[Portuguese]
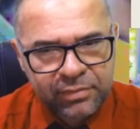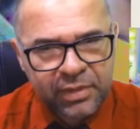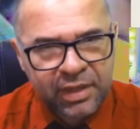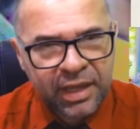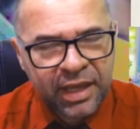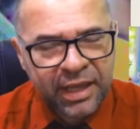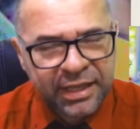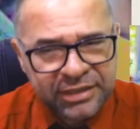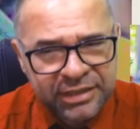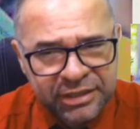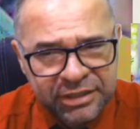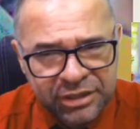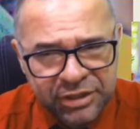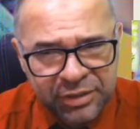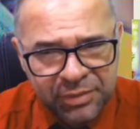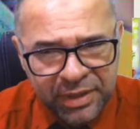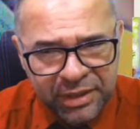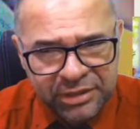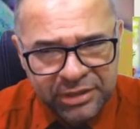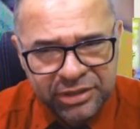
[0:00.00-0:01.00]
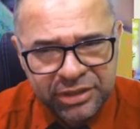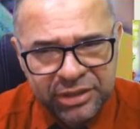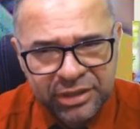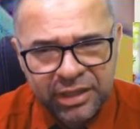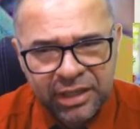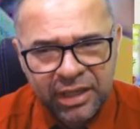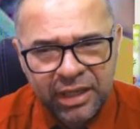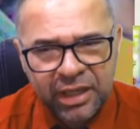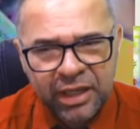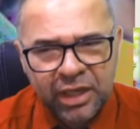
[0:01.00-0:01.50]
Recentemente,
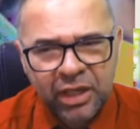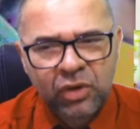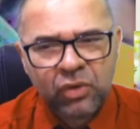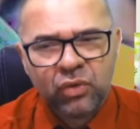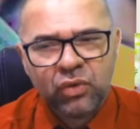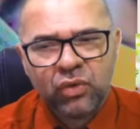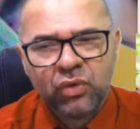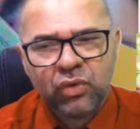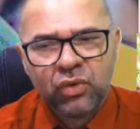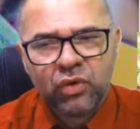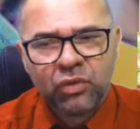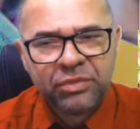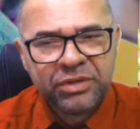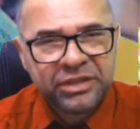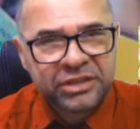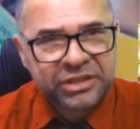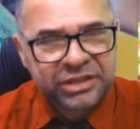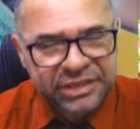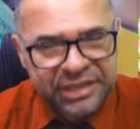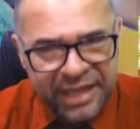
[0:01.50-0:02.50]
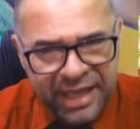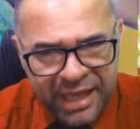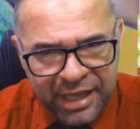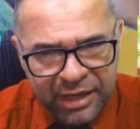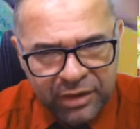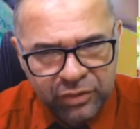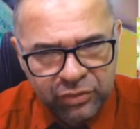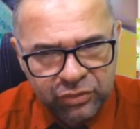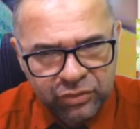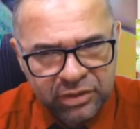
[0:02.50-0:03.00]
o
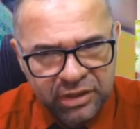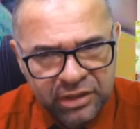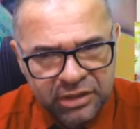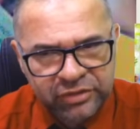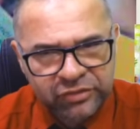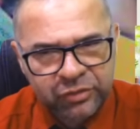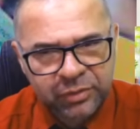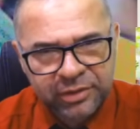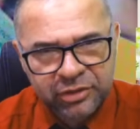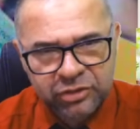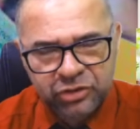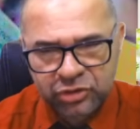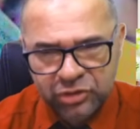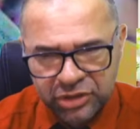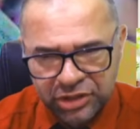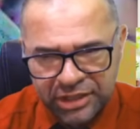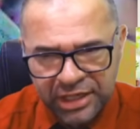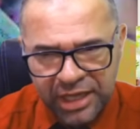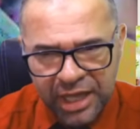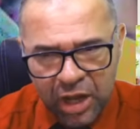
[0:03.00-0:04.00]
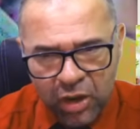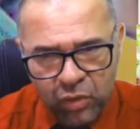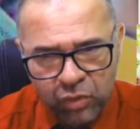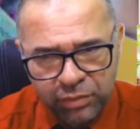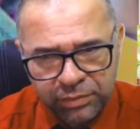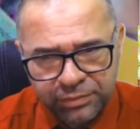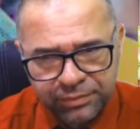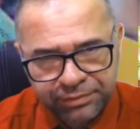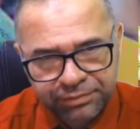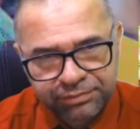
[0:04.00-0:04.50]
Ministério do Desenvolvimento
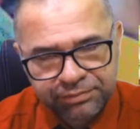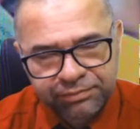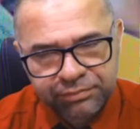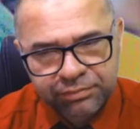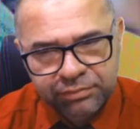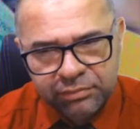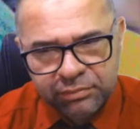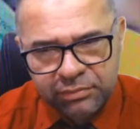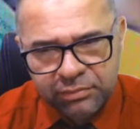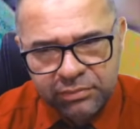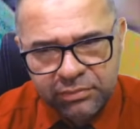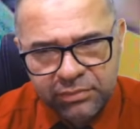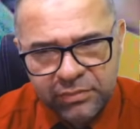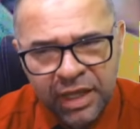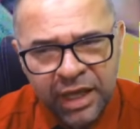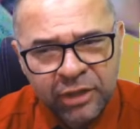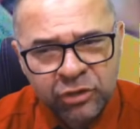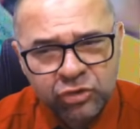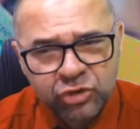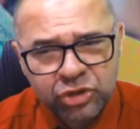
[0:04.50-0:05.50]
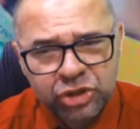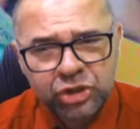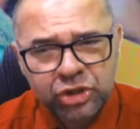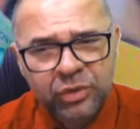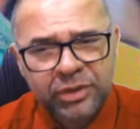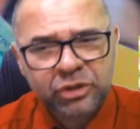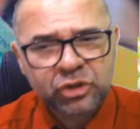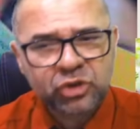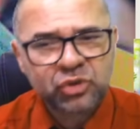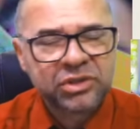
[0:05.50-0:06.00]
Social,
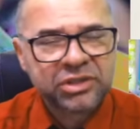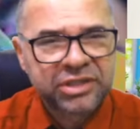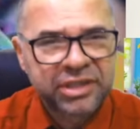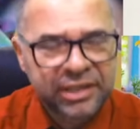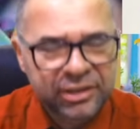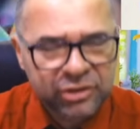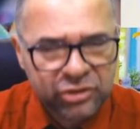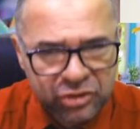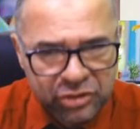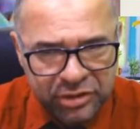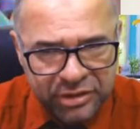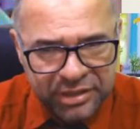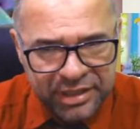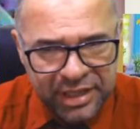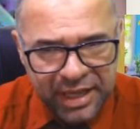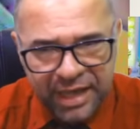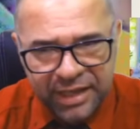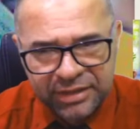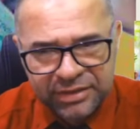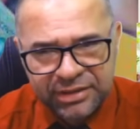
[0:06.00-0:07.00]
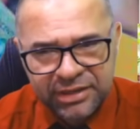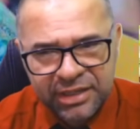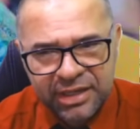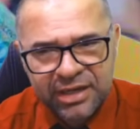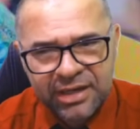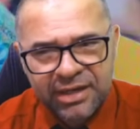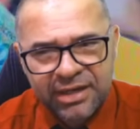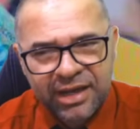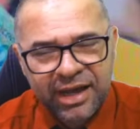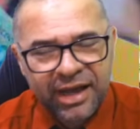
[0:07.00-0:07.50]
anunciou em suas redes sociais
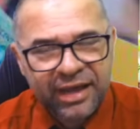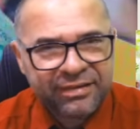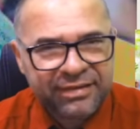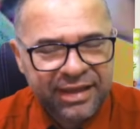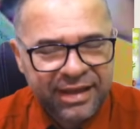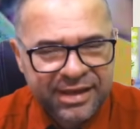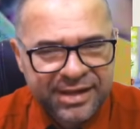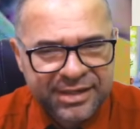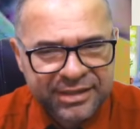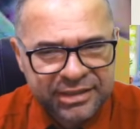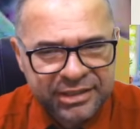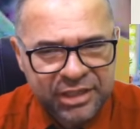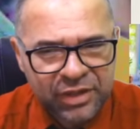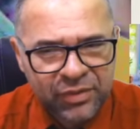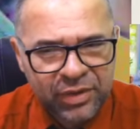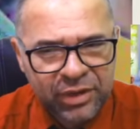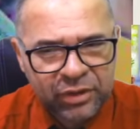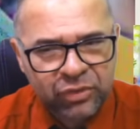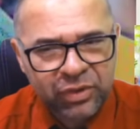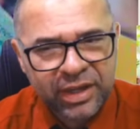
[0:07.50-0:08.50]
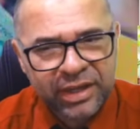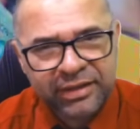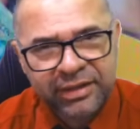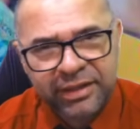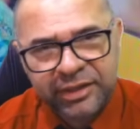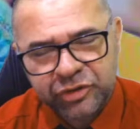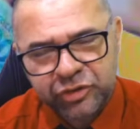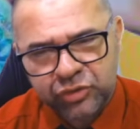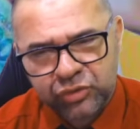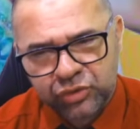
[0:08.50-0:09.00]
a integração entre o
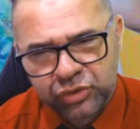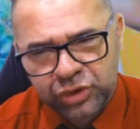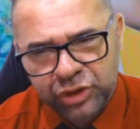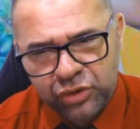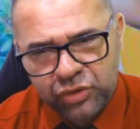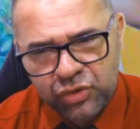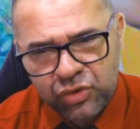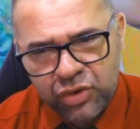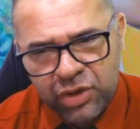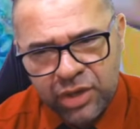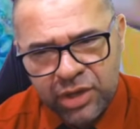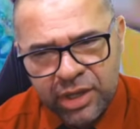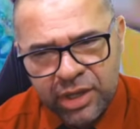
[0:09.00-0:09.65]
cadastro único